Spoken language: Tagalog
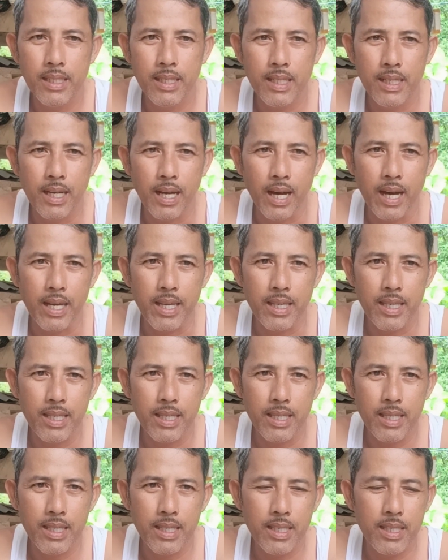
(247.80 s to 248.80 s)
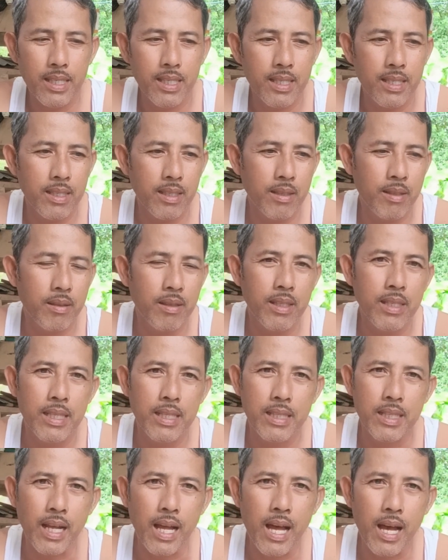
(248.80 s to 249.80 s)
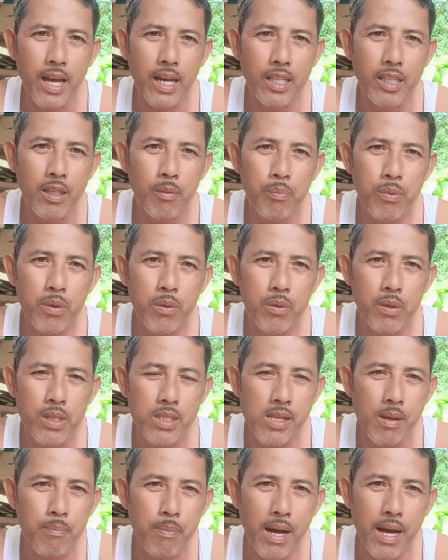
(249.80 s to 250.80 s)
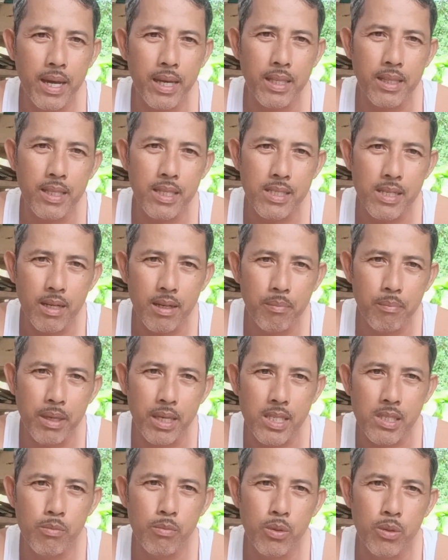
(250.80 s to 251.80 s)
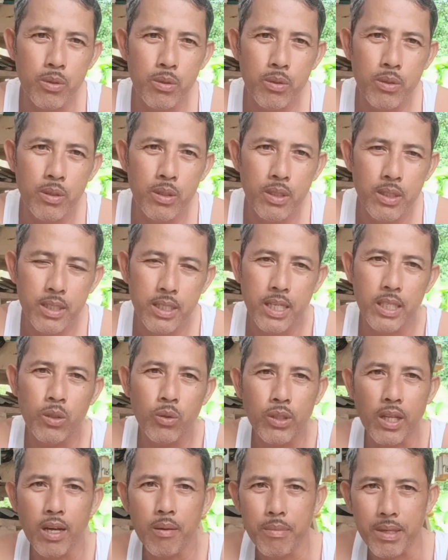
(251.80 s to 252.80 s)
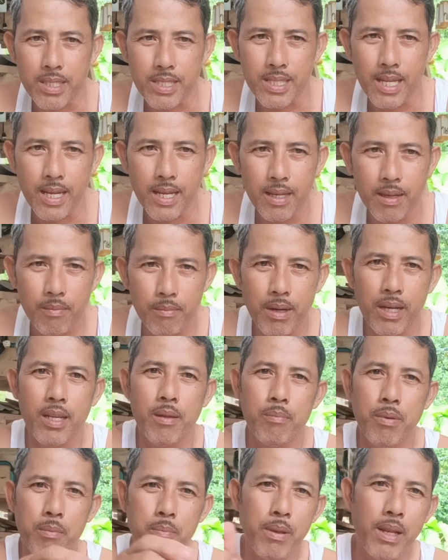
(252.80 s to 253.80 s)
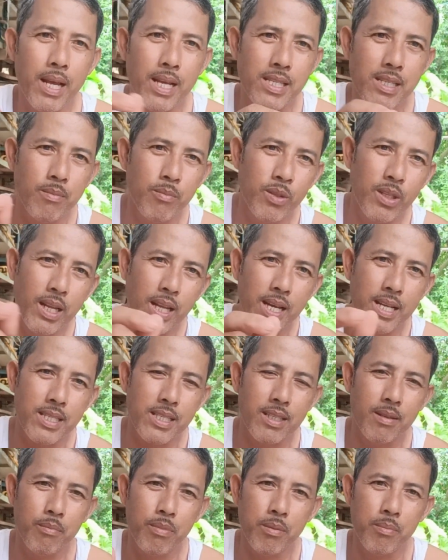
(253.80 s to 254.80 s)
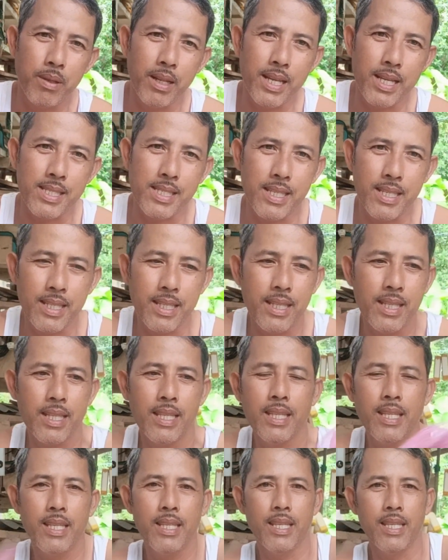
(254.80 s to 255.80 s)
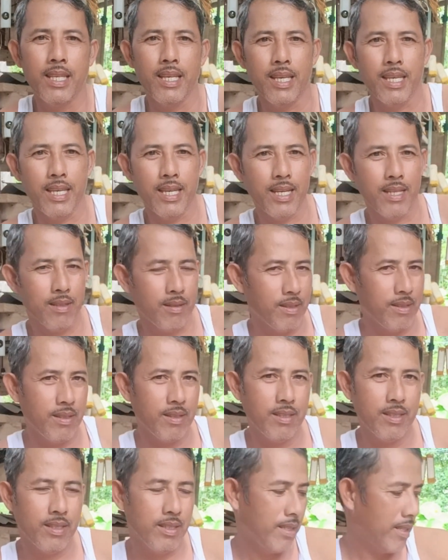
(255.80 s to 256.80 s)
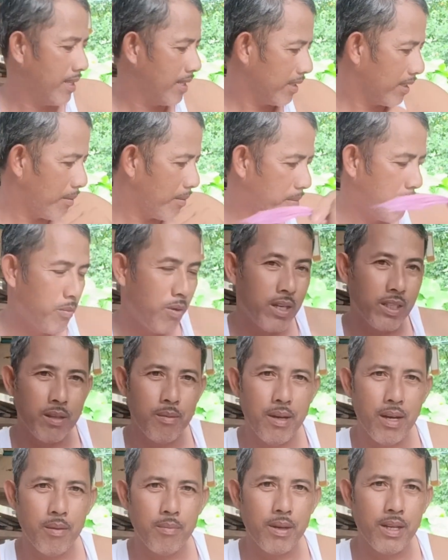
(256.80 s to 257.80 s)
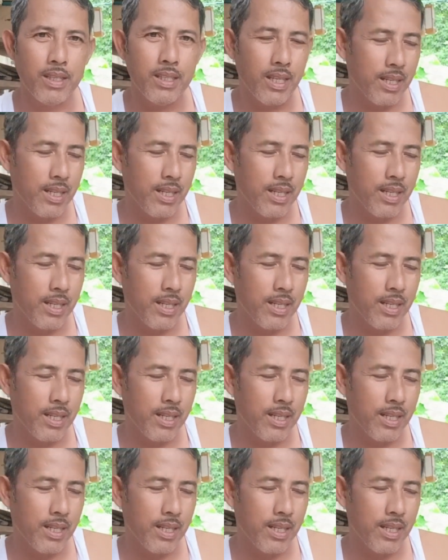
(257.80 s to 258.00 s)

ay nakakainip yung isang pain, isang mix mo ito nakamix na, bali pipilasin mo na lang siya ng pipilasin ayan tabi mo natin mga kabrother